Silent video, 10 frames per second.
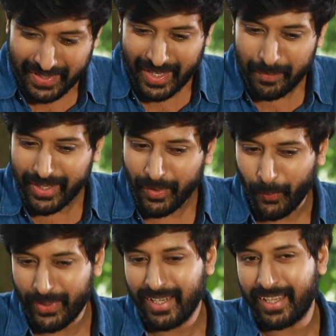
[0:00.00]
না মানে
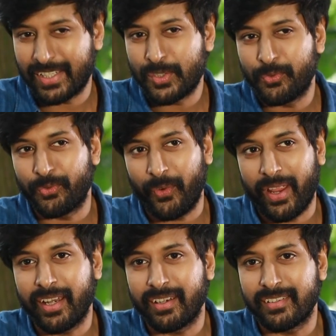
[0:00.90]
হয় না কিছু
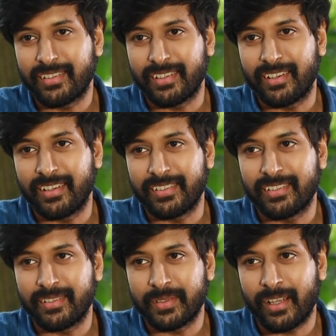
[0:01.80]
ফ্রেন্ড
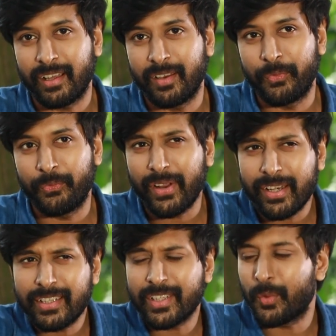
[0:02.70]
যারা
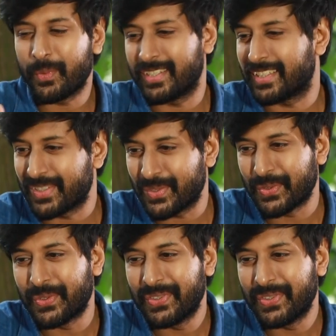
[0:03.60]
ফ্রেন্ডের থেকেও বেশি কিছু